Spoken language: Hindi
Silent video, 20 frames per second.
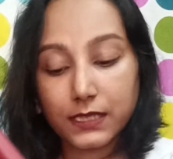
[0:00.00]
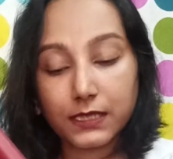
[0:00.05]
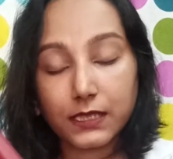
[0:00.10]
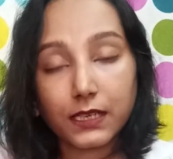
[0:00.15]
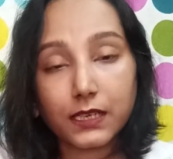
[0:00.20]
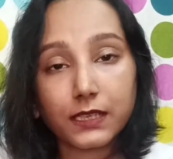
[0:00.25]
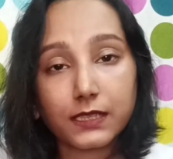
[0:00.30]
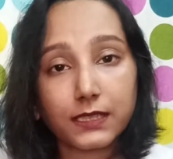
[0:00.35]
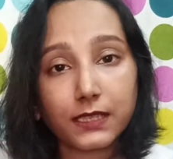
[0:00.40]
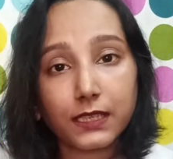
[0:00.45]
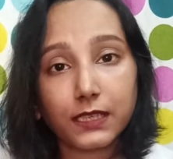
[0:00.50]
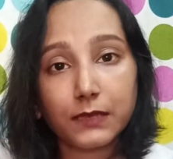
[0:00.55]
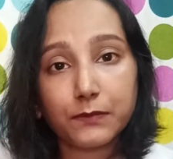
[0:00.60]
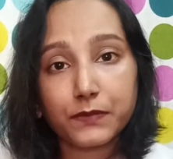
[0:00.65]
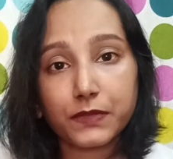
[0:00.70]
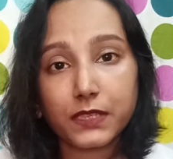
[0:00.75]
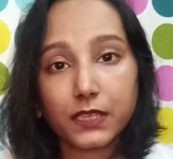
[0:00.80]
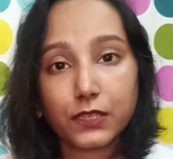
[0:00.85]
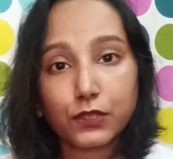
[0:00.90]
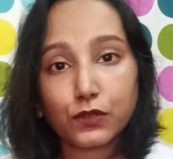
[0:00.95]
इस तरह से
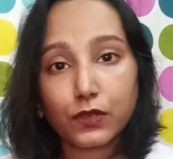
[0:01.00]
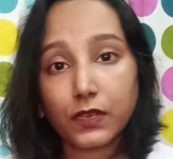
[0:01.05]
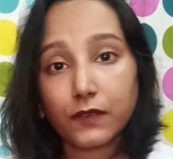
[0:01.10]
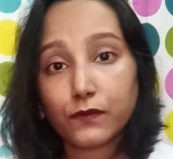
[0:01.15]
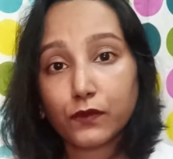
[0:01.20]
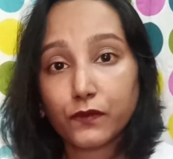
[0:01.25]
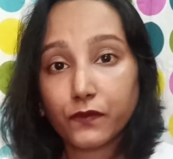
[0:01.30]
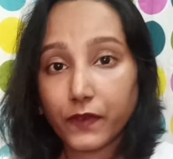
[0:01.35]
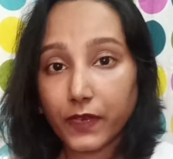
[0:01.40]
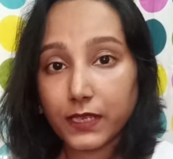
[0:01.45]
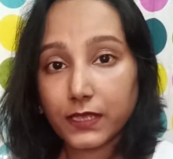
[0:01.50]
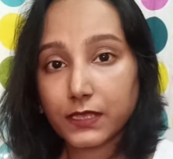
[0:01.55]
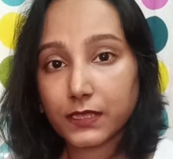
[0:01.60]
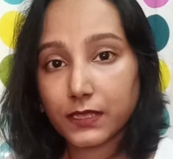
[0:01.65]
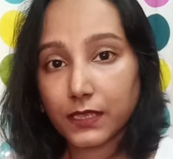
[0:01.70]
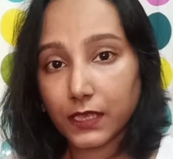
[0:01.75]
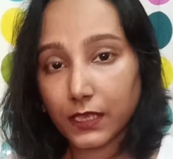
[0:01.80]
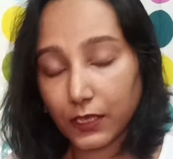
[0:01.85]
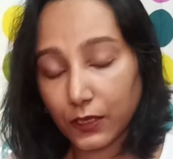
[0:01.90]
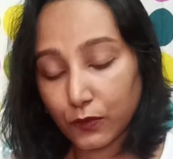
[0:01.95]
लिपस्टिक जो है वो वेस्ट
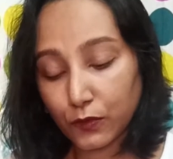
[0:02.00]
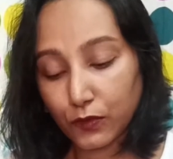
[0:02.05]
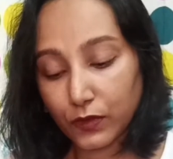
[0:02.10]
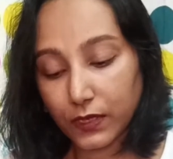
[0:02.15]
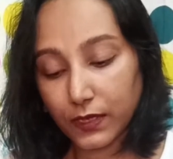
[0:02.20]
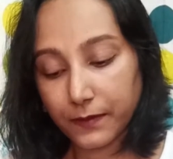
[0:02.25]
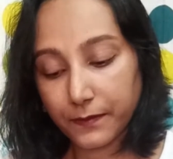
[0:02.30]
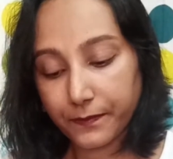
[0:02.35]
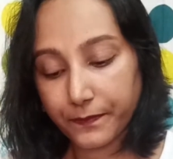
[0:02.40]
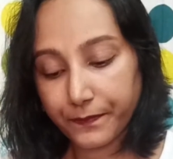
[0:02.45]
नहीं होगी